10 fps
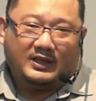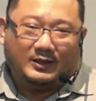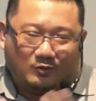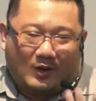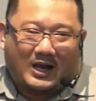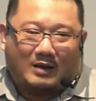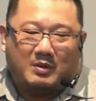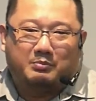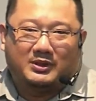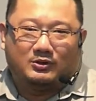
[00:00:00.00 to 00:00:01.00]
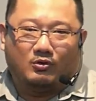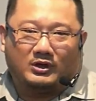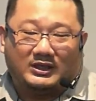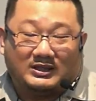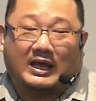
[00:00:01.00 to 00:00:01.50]
itu akan membentuk
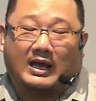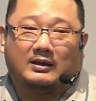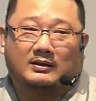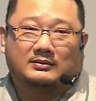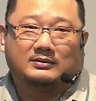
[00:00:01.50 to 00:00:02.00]
kita